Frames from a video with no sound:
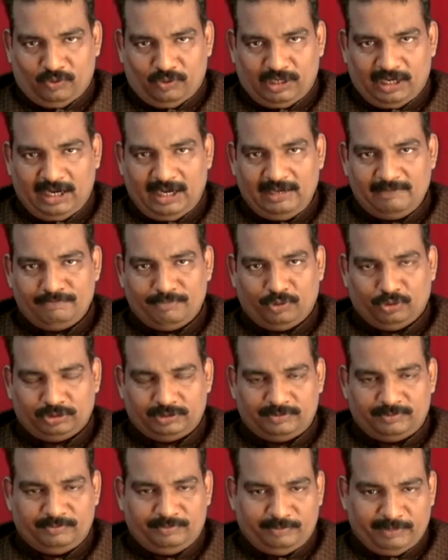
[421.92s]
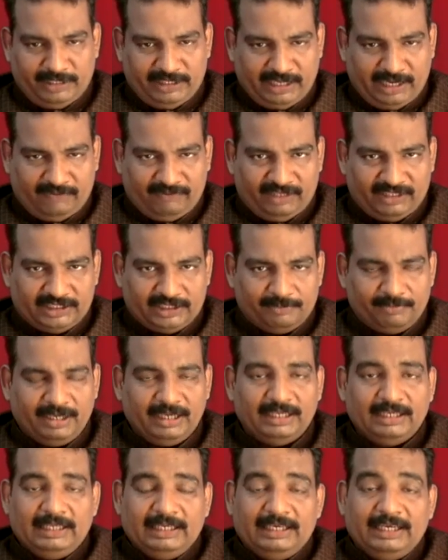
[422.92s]
होगा बहुत बड़ी आबादी
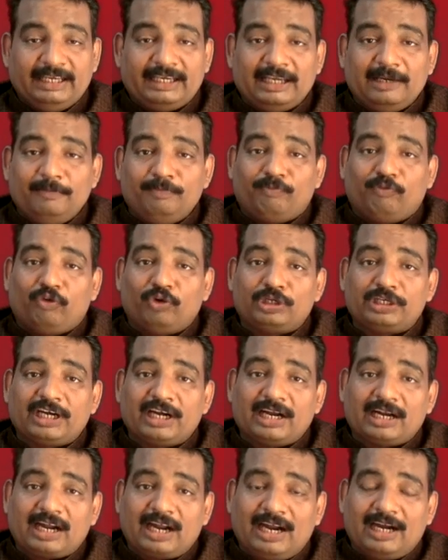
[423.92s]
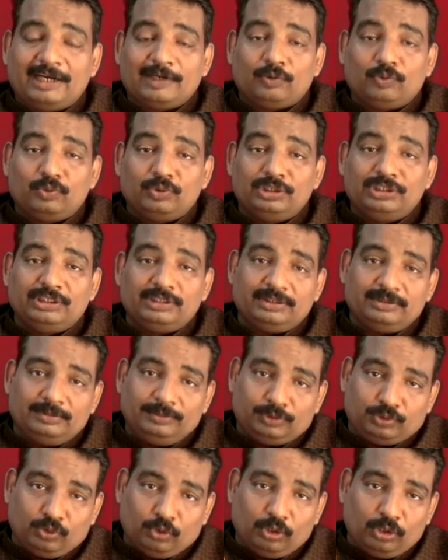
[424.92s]
में लेकिन वोटर कार्ड उन
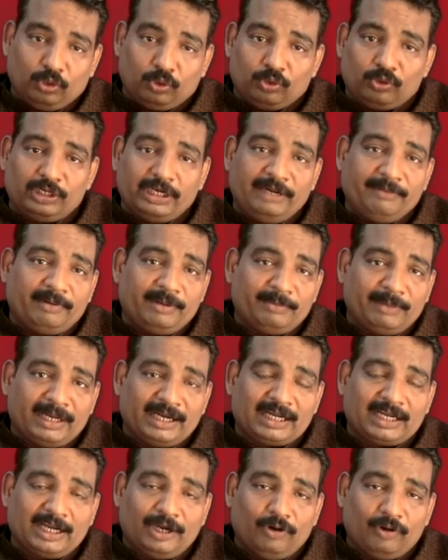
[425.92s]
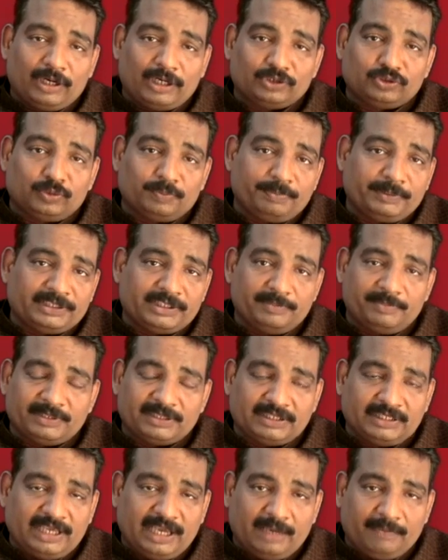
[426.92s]
दो लोगों ने बनवा रखा होगा जो पति
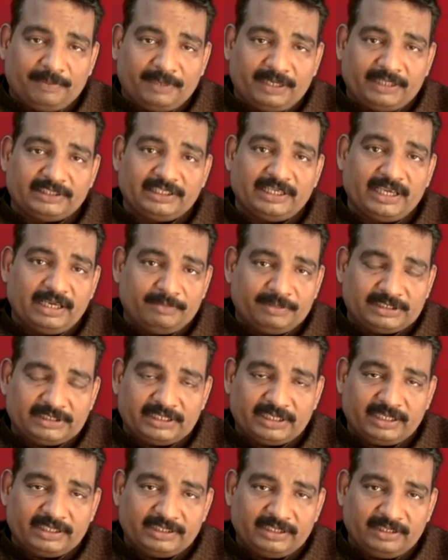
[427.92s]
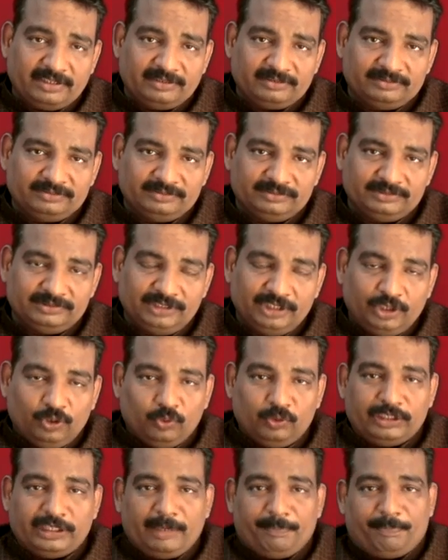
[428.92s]
पत्नी यहां पर रहते हैं या बच्चे रहते हैं
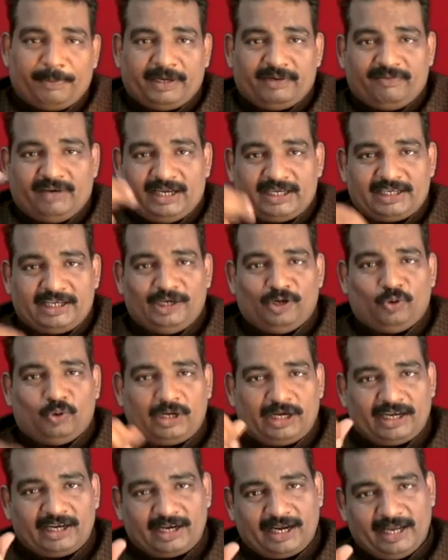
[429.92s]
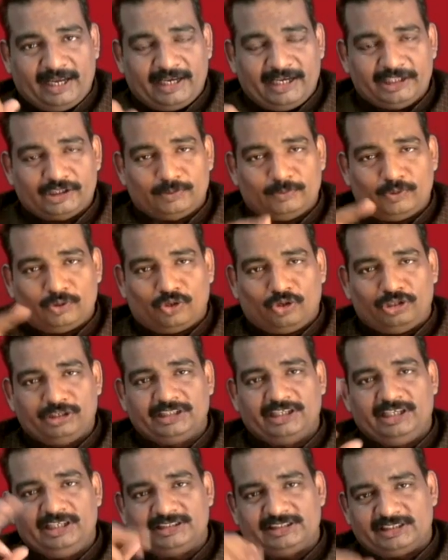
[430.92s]
उनके परिवार के लोग अगर आएंगे तो वो नॉन
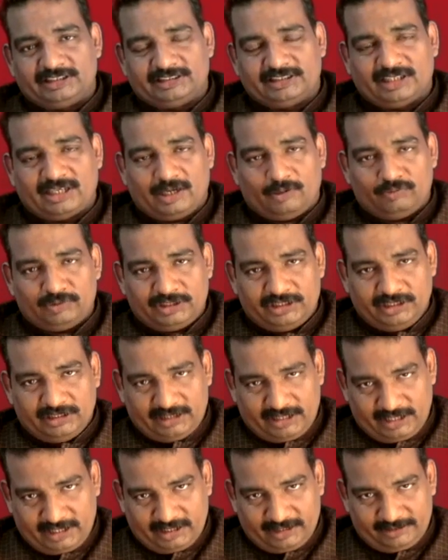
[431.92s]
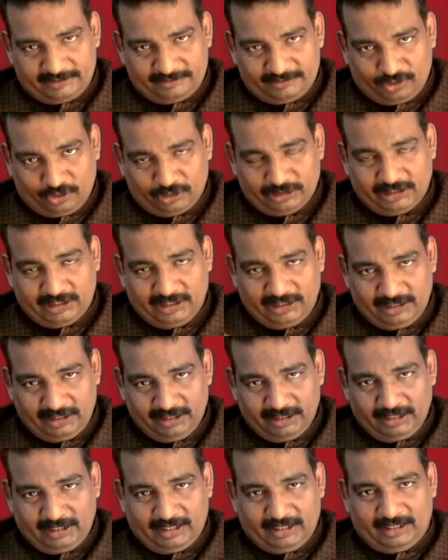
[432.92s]
दिल्ली सिटीजन काउंट किए जाएंगे नॉन दिल्ली
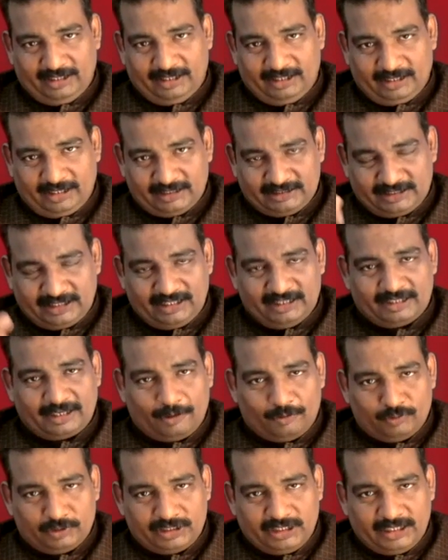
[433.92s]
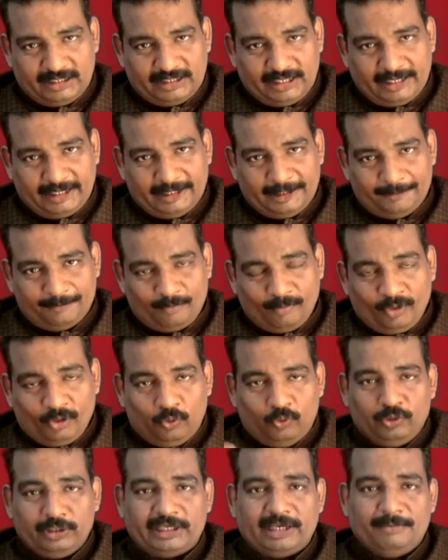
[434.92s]
रेजिडेंट काउंट किए जाएंगे
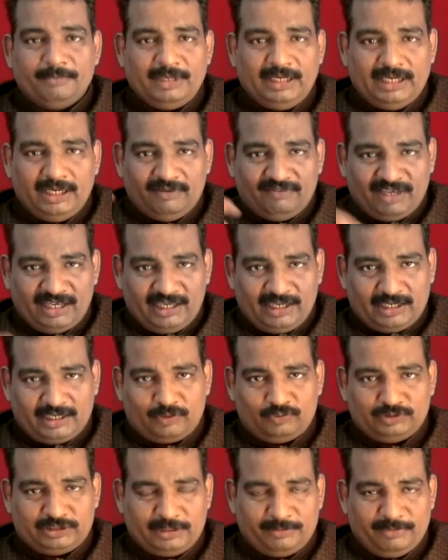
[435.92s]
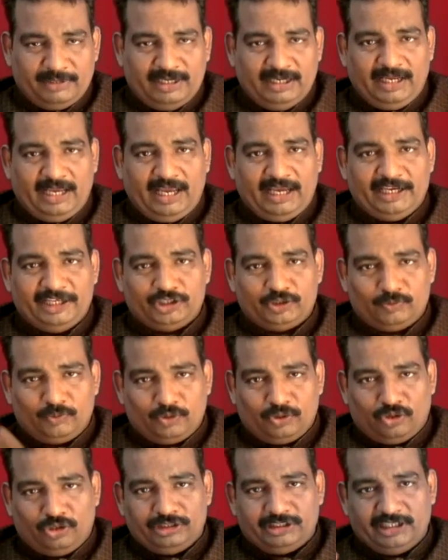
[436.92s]
उनके मिलने वाले अगर उनसे मिलने आएंगे तो
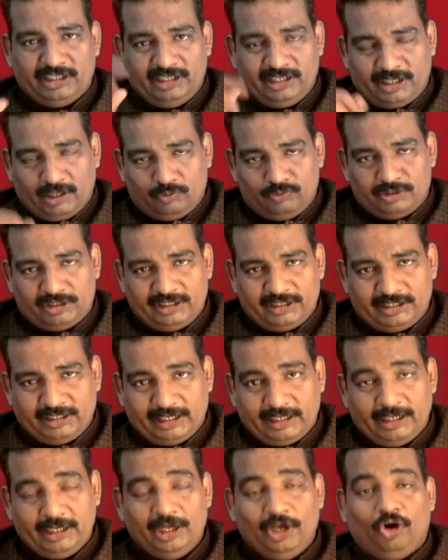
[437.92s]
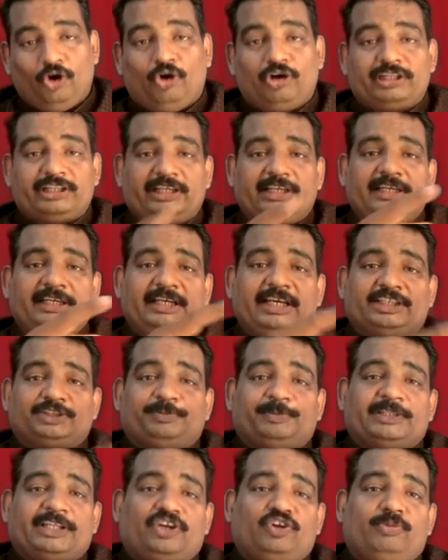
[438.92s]
वो नॉन दिल्ली काउंट किए जाएंगे और दिल्ली के
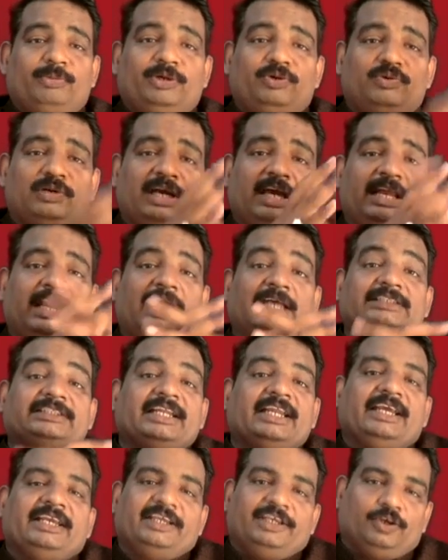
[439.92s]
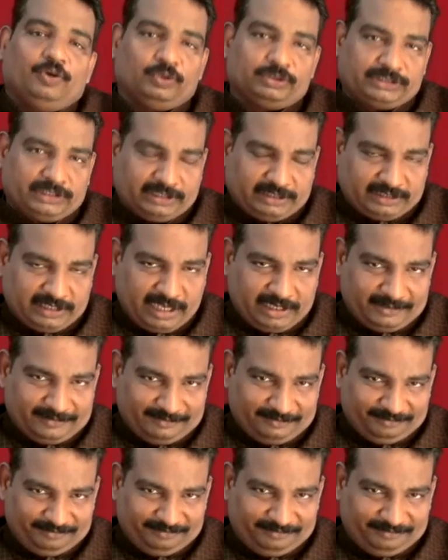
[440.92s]
अस्पतालों में उनका इलाज नहीं हो सकता